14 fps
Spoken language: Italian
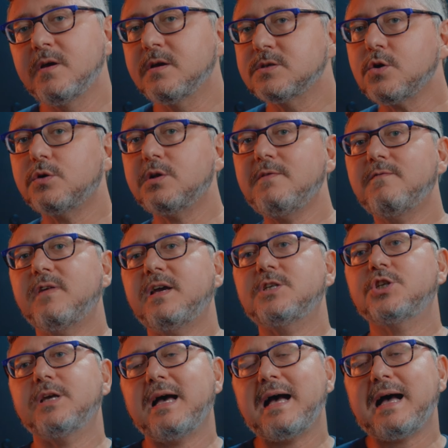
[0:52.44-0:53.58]
Sony
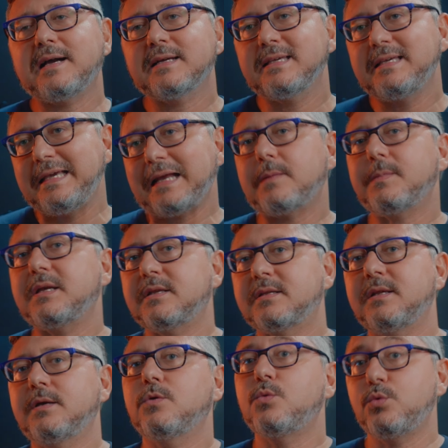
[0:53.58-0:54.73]
invece ha
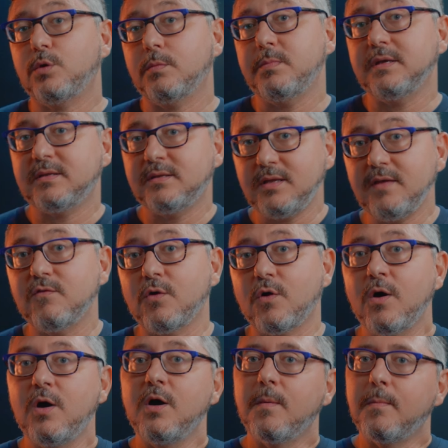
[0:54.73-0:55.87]
chiaramente un obiettivo
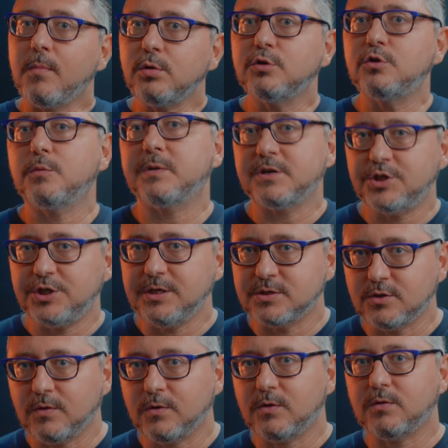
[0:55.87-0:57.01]
molto
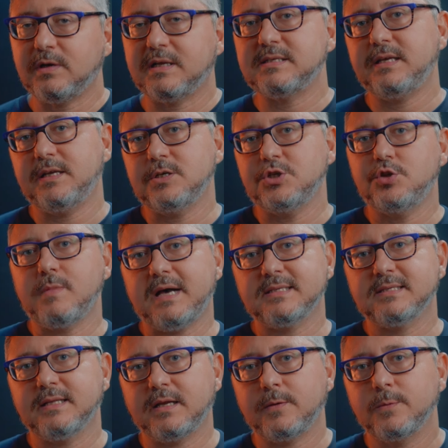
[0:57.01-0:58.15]
preciso con la serie G
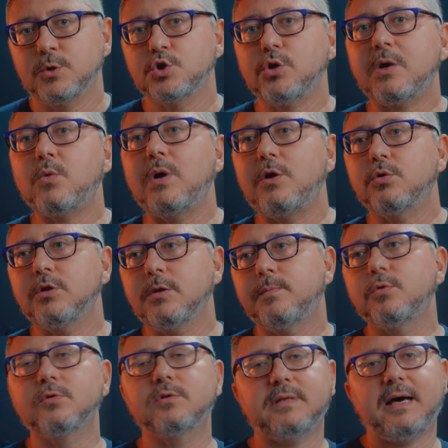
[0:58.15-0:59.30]
Master, cioè quello di
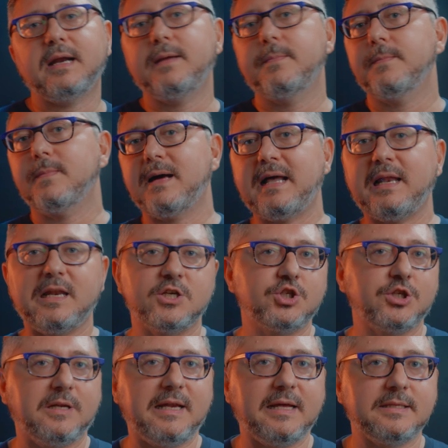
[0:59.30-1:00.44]
puntare
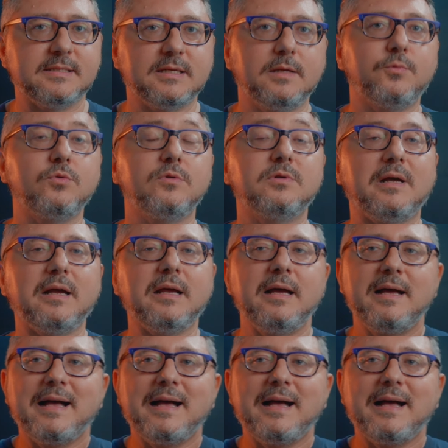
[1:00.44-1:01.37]
all'eccellenza, di puntare